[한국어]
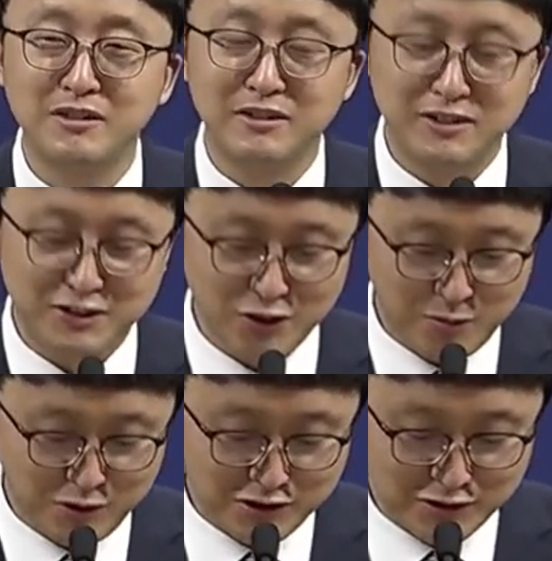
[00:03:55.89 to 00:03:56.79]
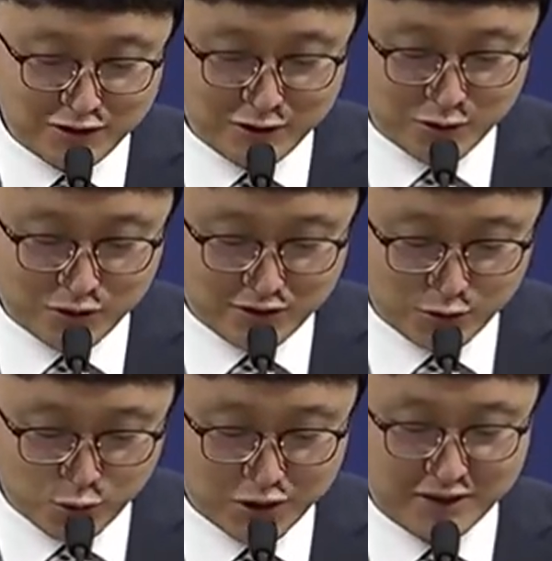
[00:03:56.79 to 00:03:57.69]
시어머니를
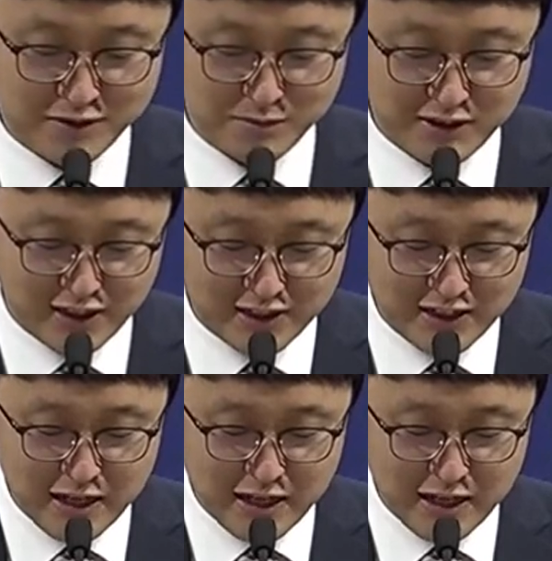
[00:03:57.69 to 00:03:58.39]
쫓았습니다.